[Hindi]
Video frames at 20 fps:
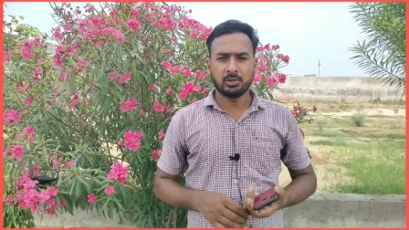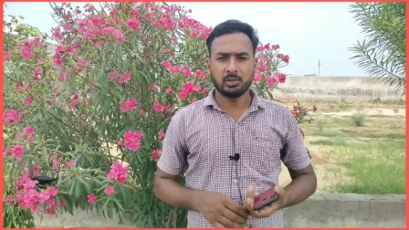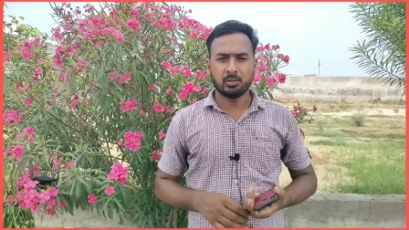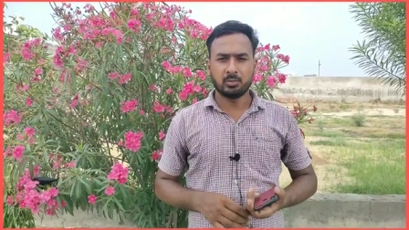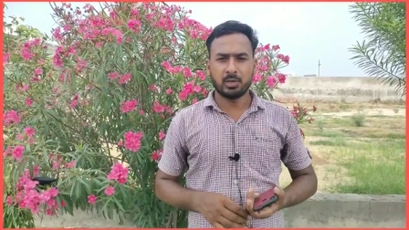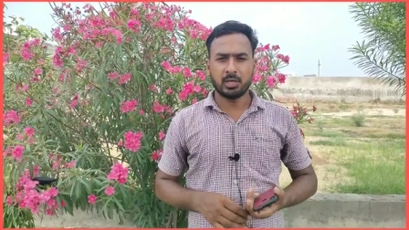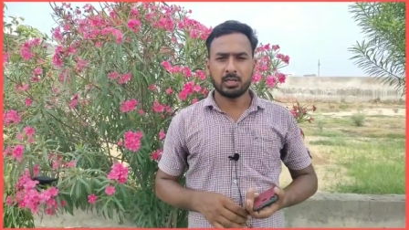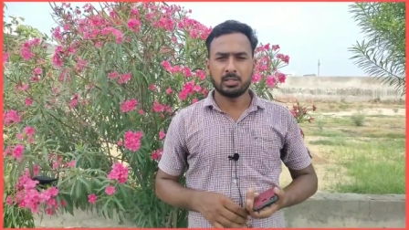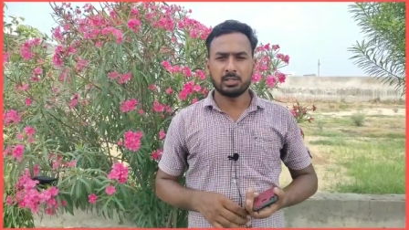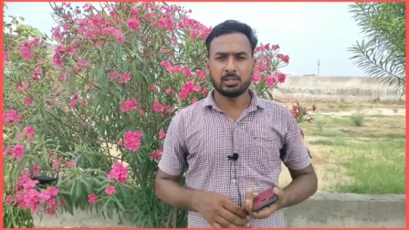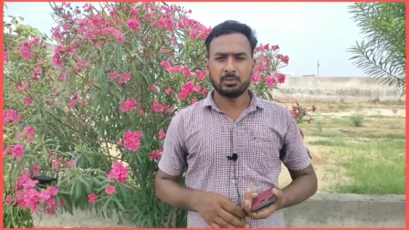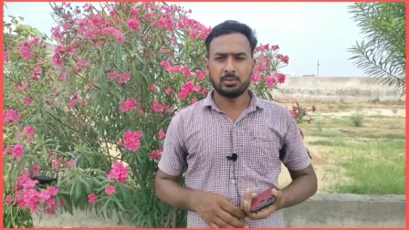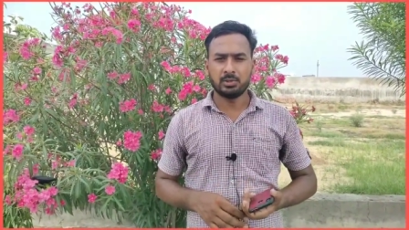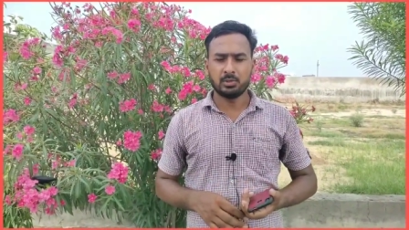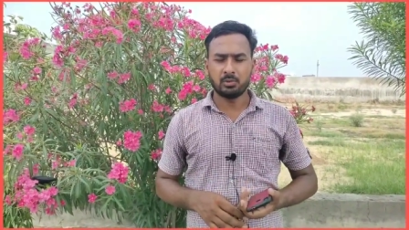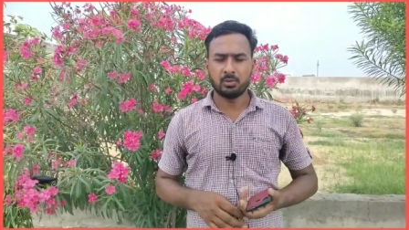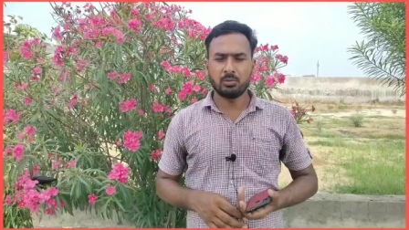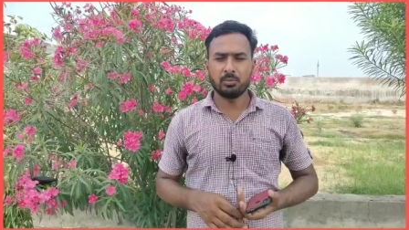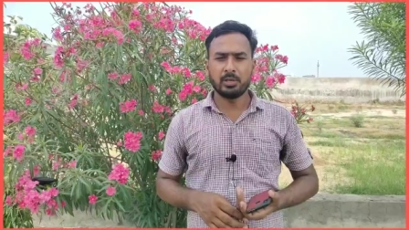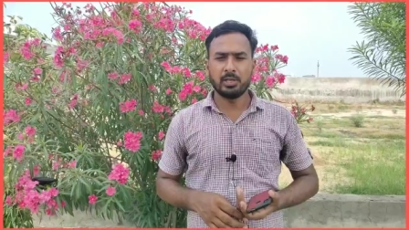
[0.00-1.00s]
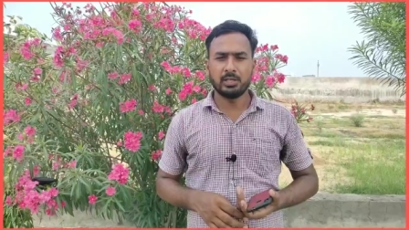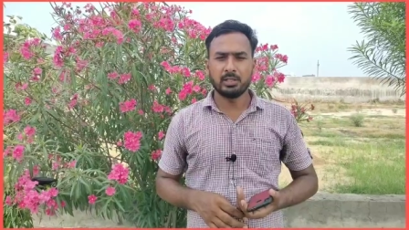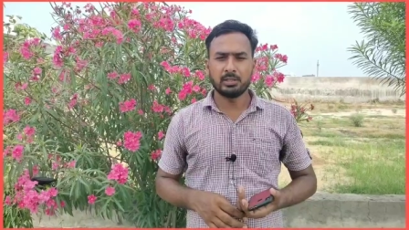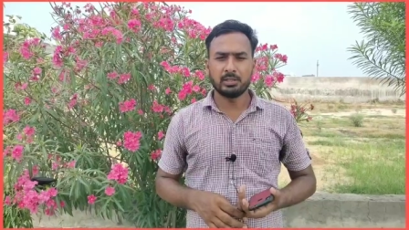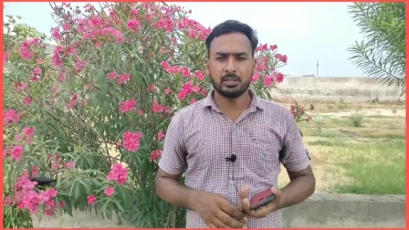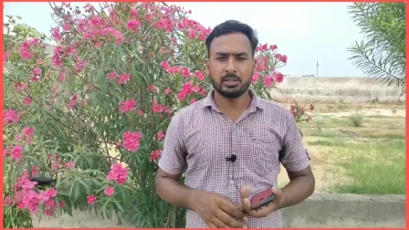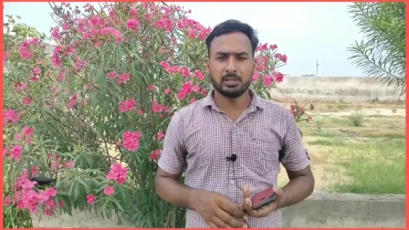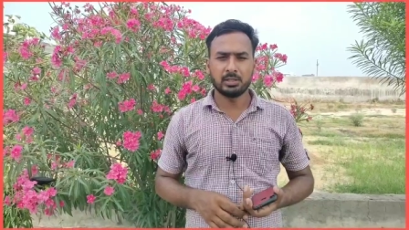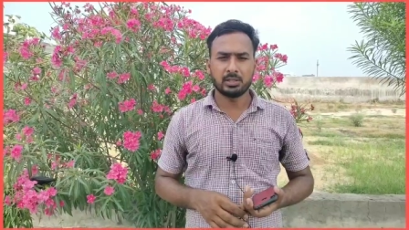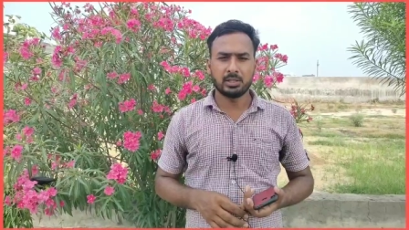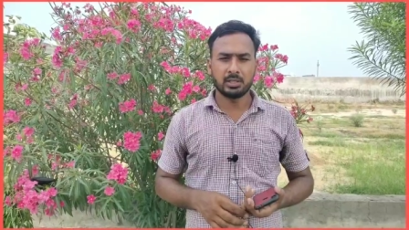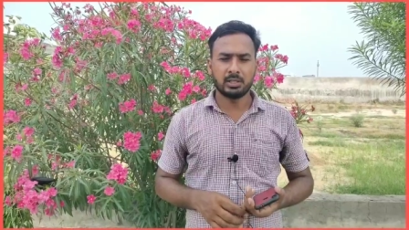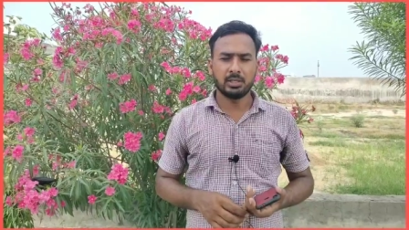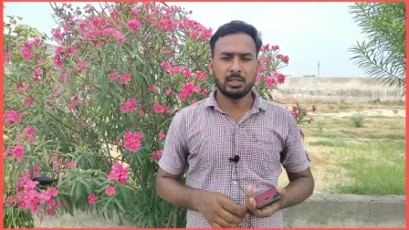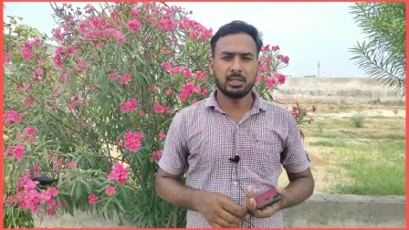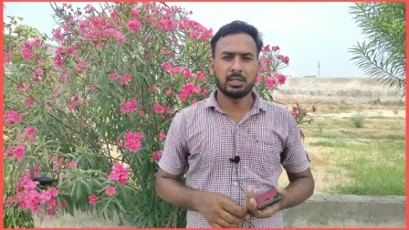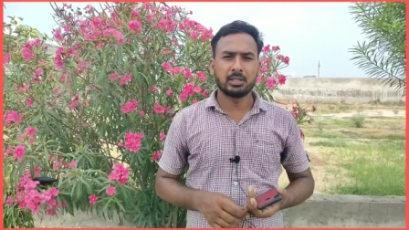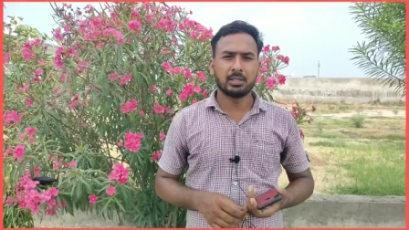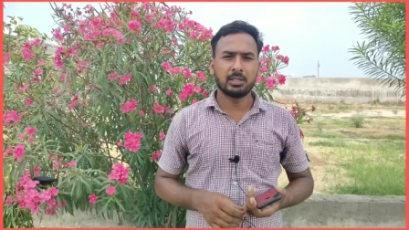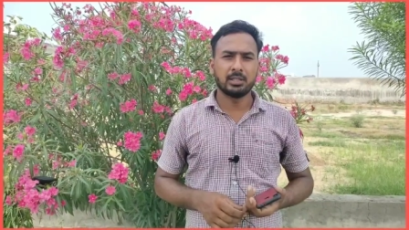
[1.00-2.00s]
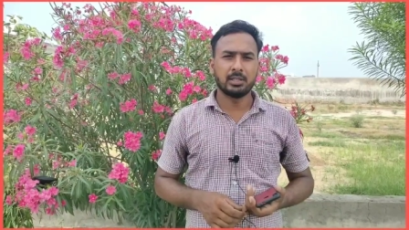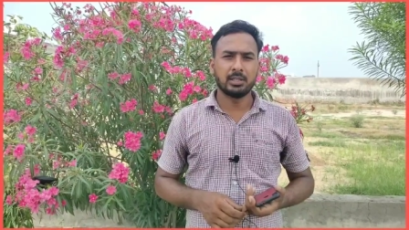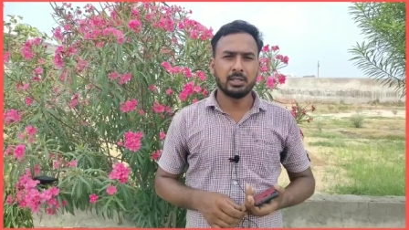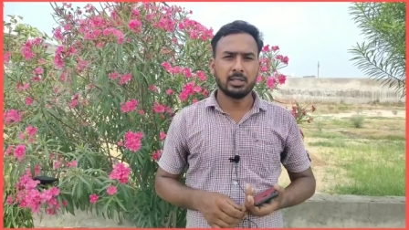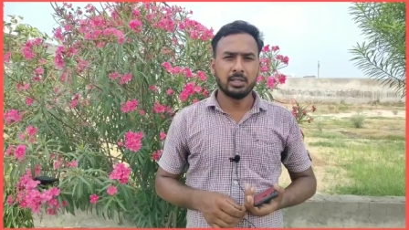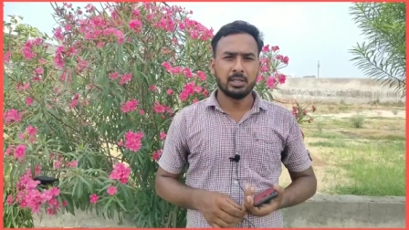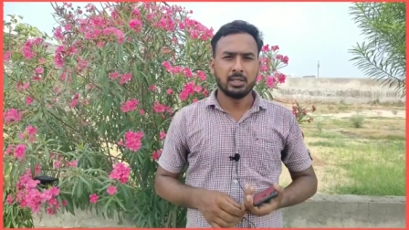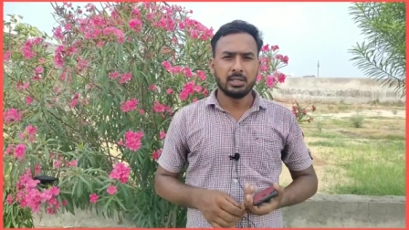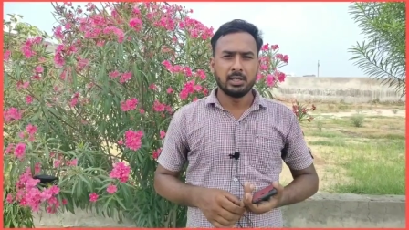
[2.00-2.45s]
दोबारा से फिर वो मेहनत करने लग गई है